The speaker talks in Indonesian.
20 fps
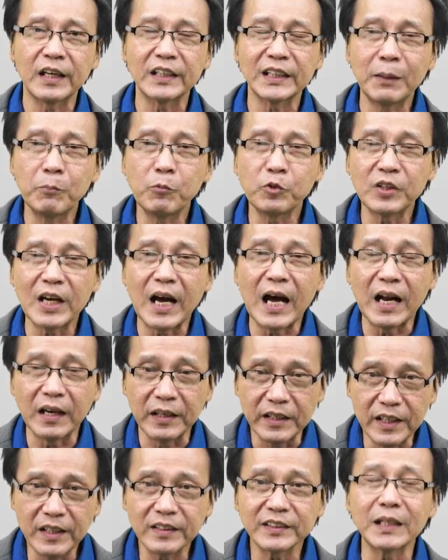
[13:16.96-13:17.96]
kita mesti
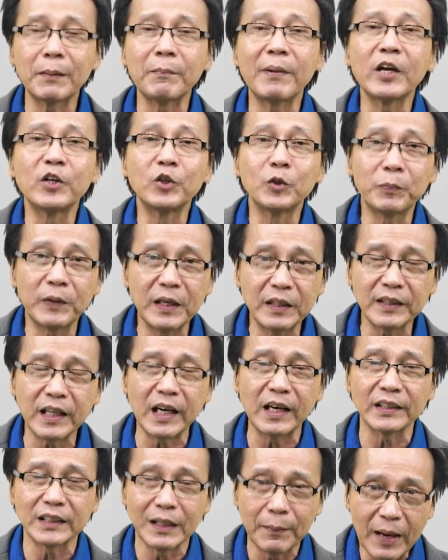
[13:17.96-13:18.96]
adil sama hidup
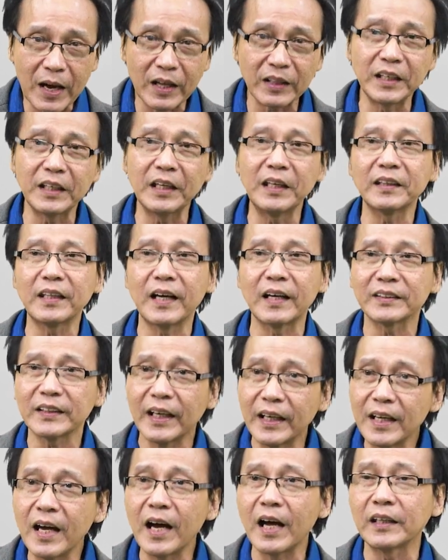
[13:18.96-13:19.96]
kita, sama hati kita.
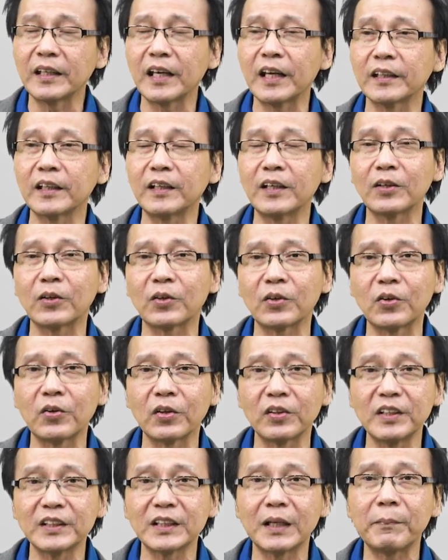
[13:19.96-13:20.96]
Sayang hati kita
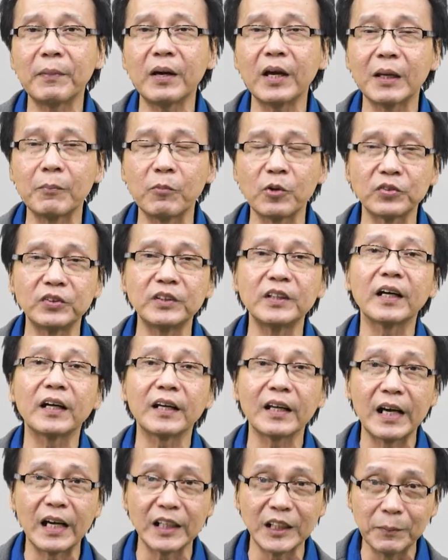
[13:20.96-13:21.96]
digerogoti sama emosi yang
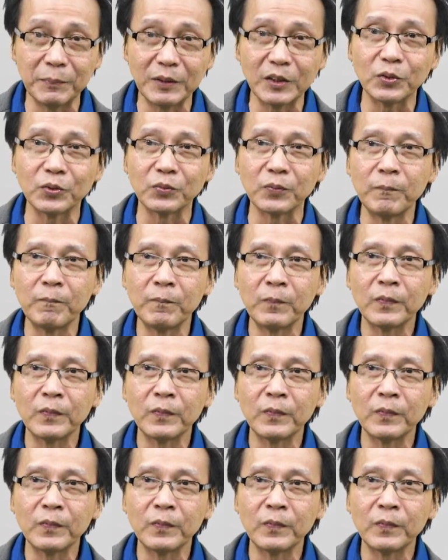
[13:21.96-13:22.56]
negatif itu.